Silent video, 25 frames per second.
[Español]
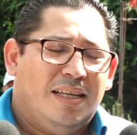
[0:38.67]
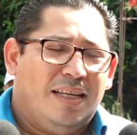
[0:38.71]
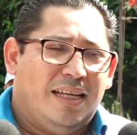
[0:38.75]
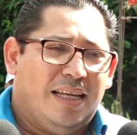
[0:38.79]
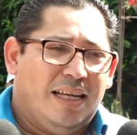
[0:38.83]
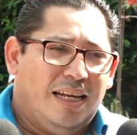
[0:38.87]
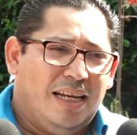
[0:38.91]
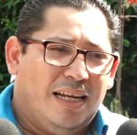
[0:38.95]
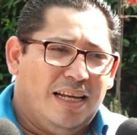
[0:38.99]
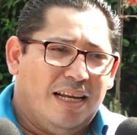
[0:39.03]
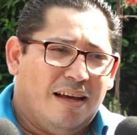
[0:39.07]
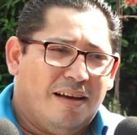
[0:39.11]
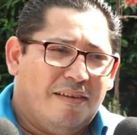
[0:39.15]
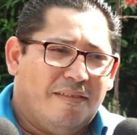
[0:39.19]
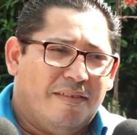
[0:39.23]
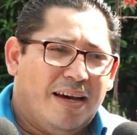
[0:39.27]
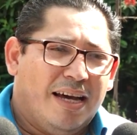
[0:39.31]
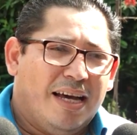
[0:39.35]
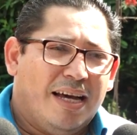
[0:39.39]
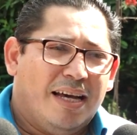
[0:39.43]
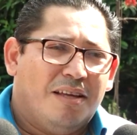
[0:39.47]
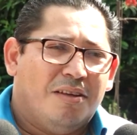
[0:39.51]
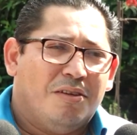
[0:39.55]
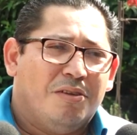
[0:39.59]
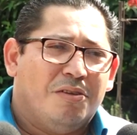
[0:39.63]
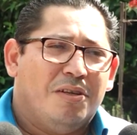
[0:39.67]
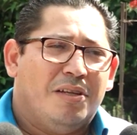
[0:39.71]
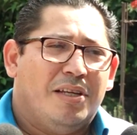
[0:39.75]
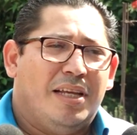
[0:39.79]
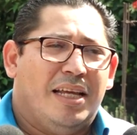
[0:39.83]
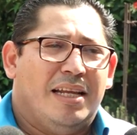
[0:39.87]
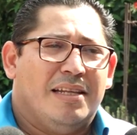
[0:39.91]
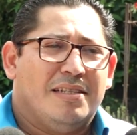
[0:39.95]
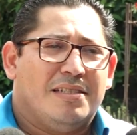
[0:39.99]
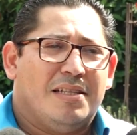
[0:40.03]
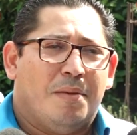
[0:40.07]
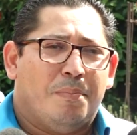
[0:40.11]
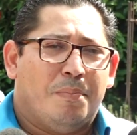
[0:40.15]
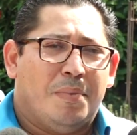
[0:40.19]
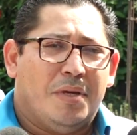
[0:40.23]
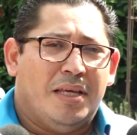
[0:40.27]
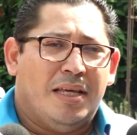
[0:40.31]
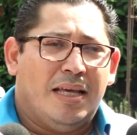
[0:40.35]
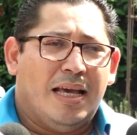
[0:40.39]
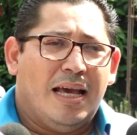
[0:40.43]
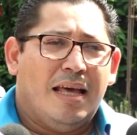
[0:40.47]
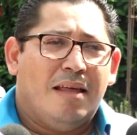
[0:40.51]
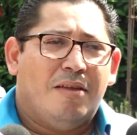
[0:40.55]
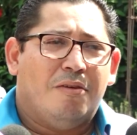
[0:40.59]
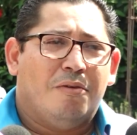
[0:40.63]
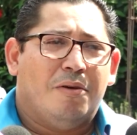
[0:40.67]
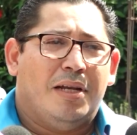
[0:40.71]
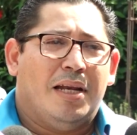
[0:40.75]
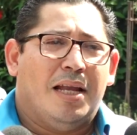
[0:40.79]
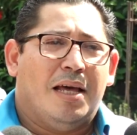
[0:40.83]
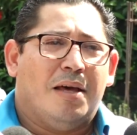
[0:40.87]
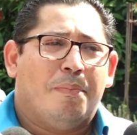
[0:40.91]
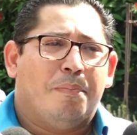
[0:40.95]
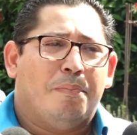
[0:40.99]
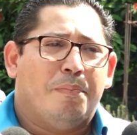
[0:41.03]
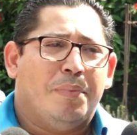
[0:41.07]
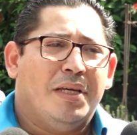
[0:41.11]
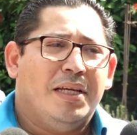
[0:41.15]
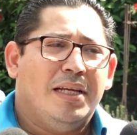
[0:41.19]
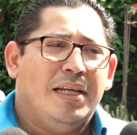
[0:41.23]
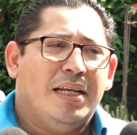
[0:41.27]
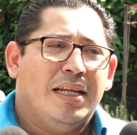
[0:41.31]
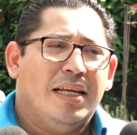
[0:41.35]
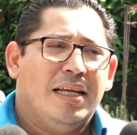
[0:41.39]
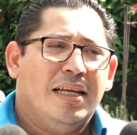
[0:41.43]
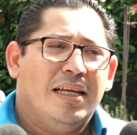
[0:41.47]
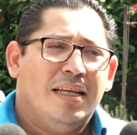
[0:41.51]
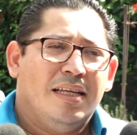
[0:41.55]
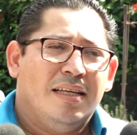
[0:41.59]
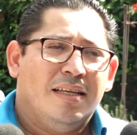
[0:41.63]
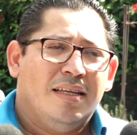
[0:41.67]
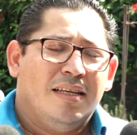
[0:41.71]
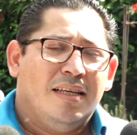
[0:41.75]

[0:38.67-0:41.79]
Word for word: el lavado, el cepillado de las pilas